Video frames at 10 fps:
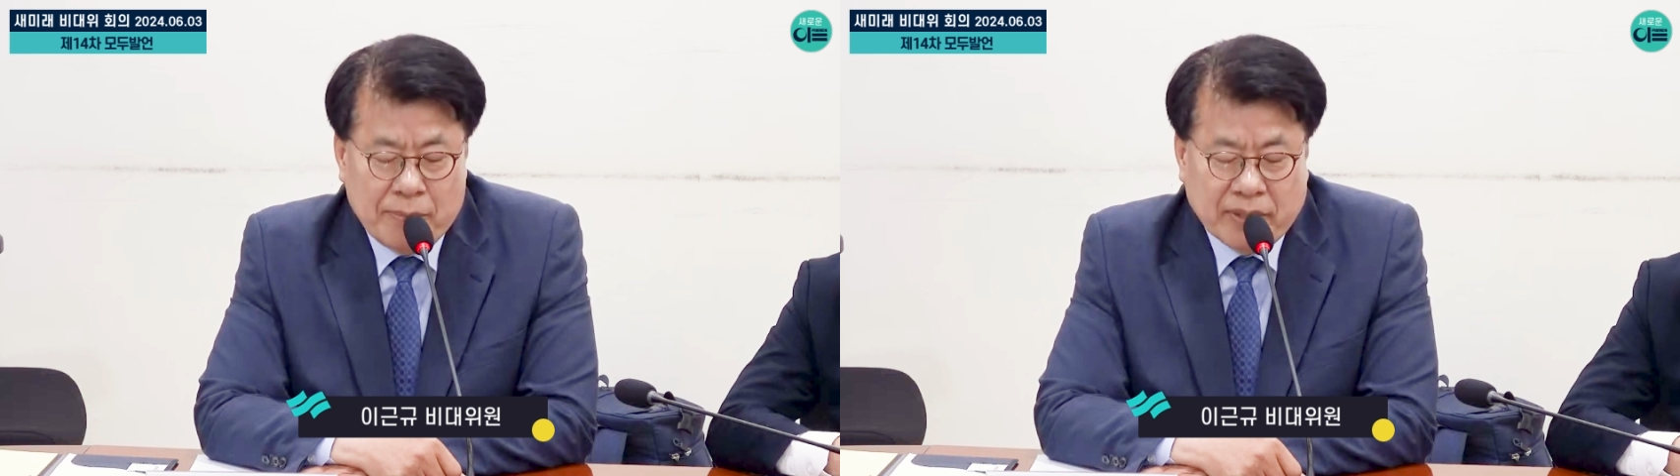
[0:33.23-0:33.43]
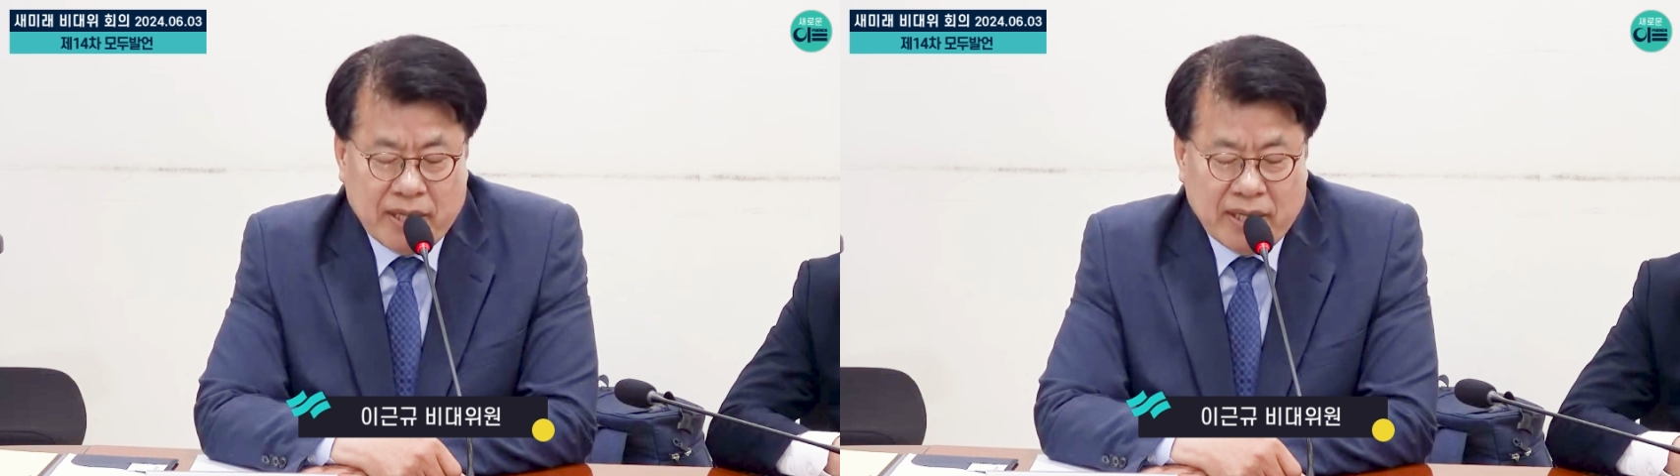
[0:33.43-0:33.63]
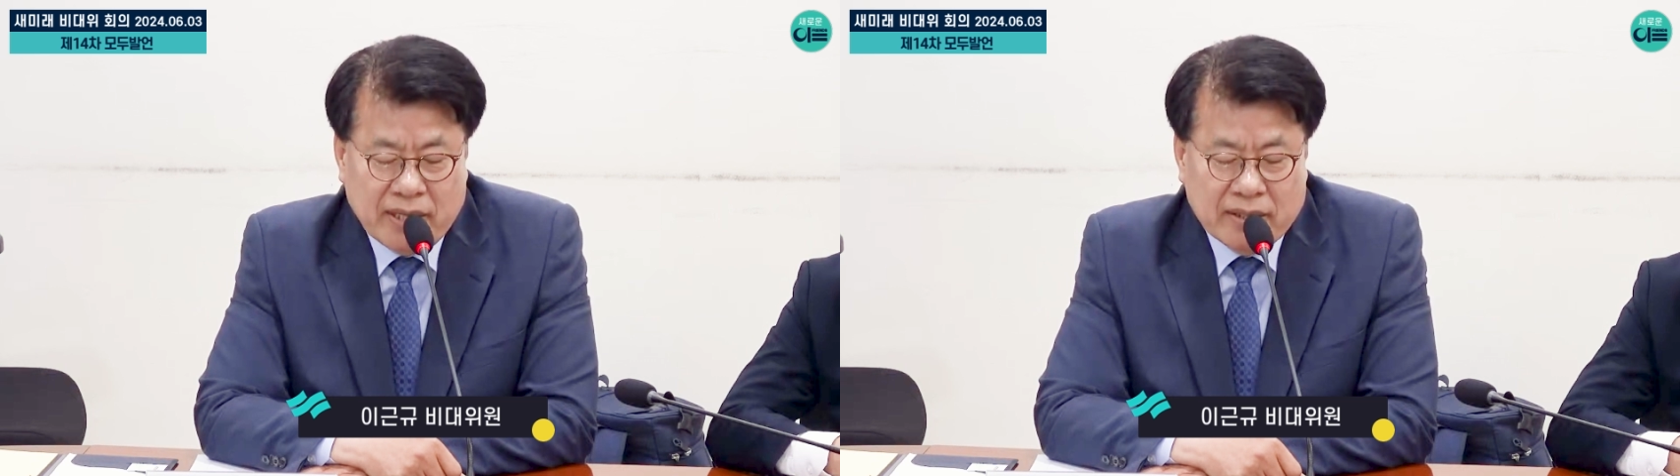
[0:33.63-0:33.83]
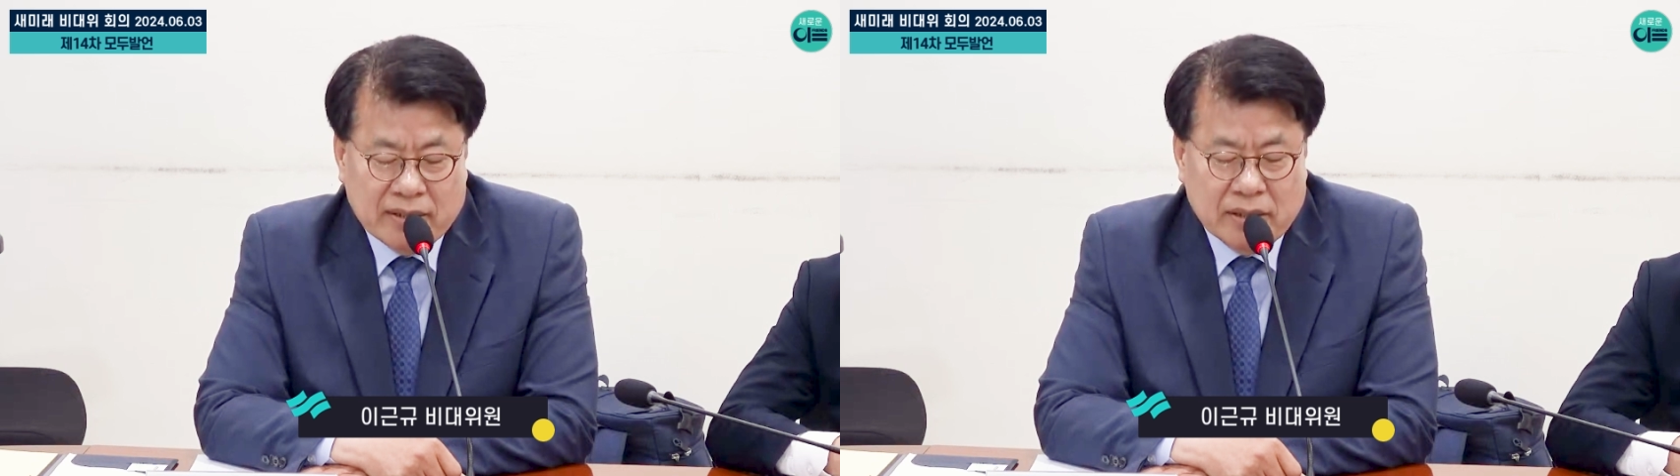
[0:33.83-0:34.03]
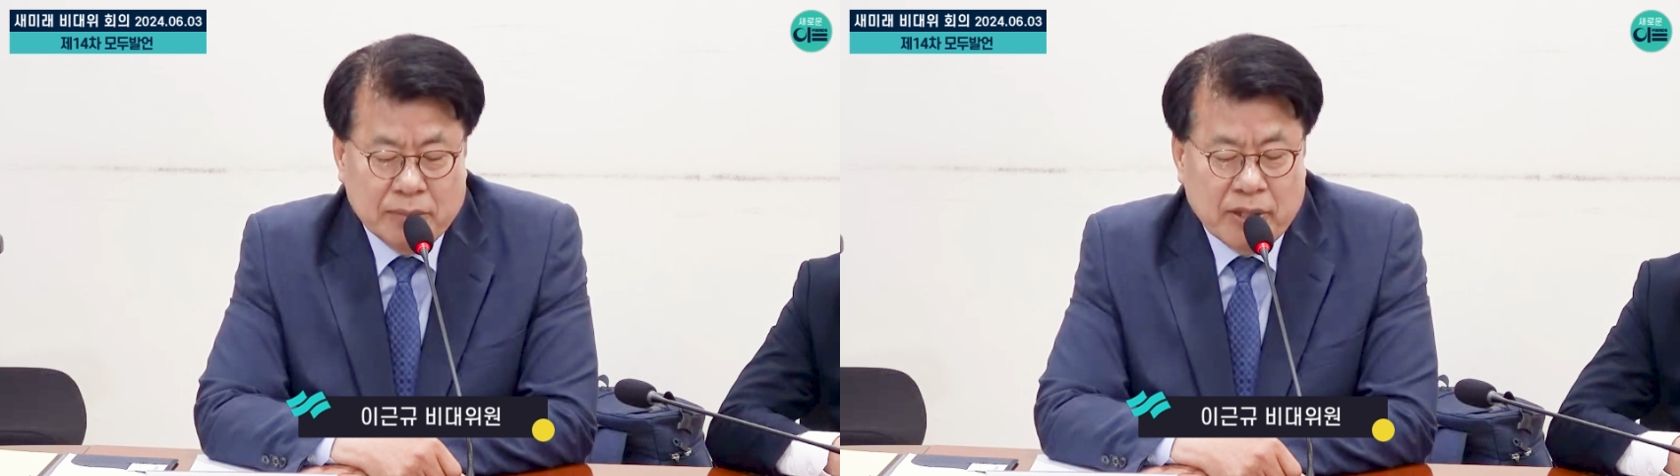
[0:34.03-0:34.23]
함께
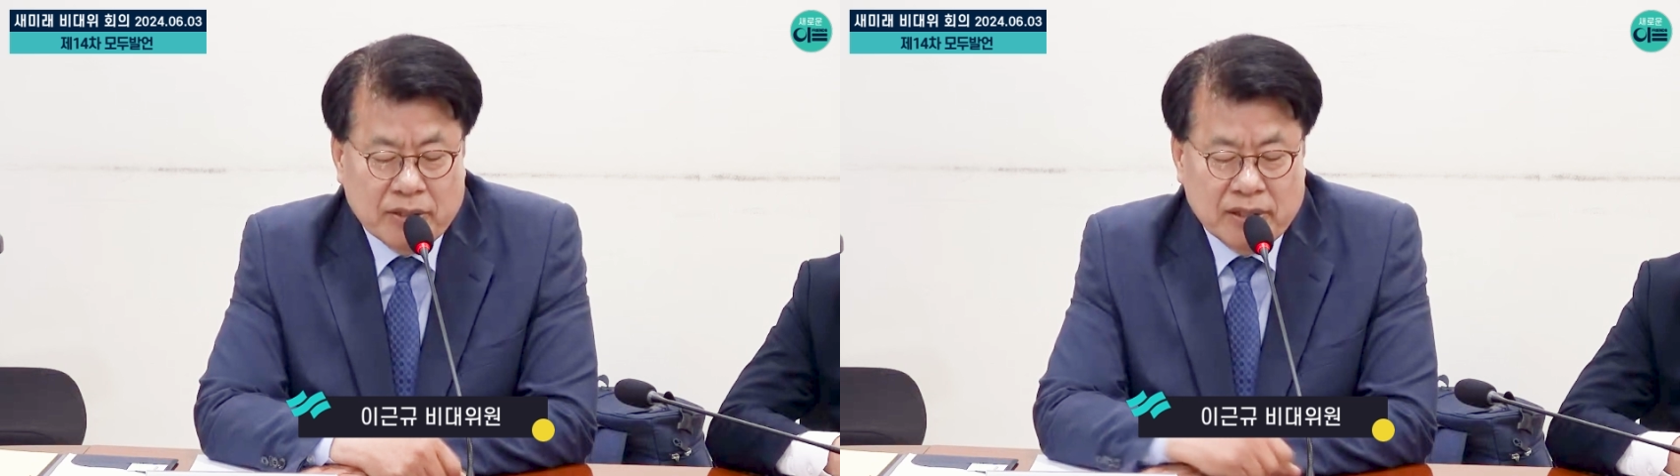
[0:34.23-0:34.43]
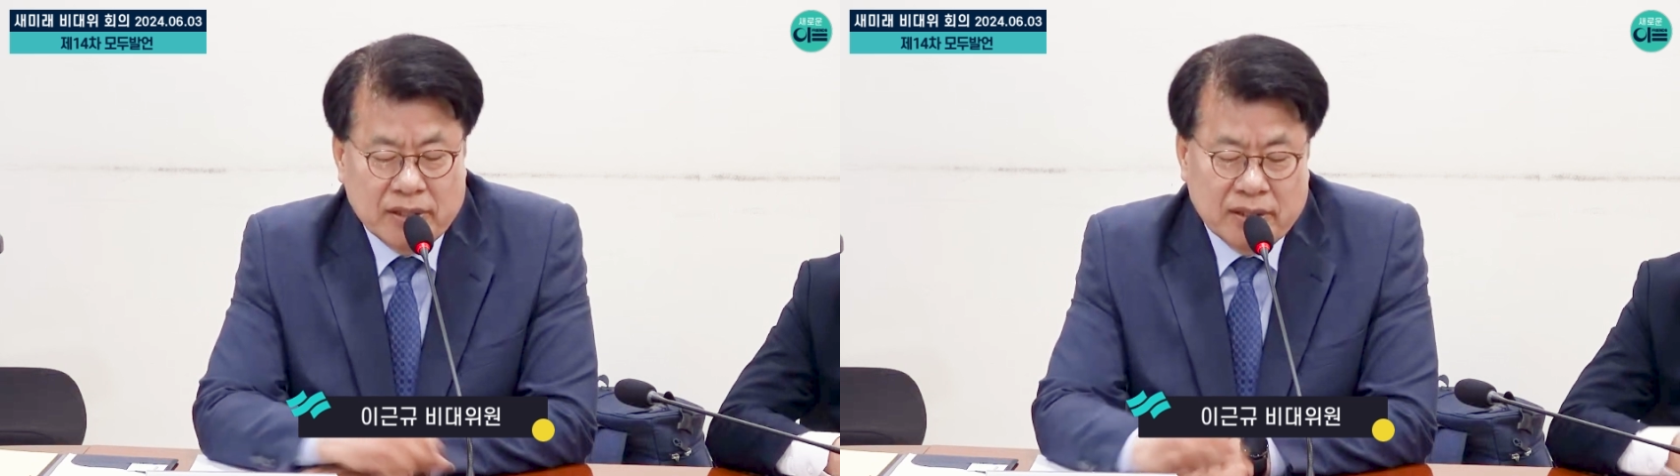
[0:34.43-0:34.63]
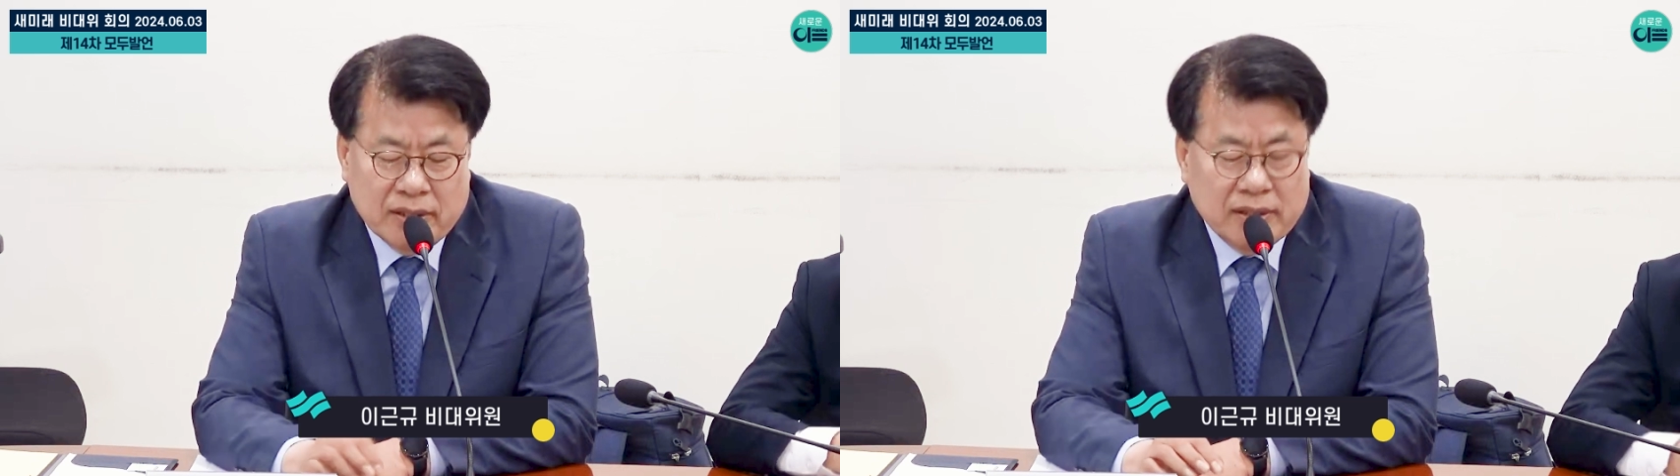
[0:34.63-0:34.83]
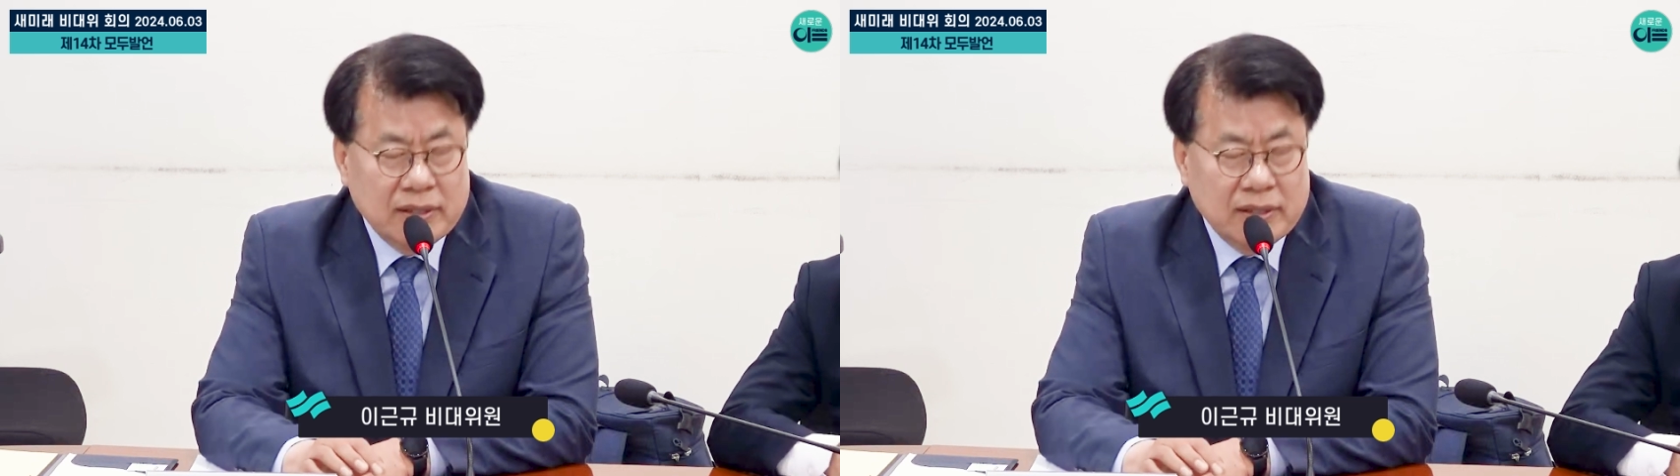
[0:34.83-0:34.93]
의병을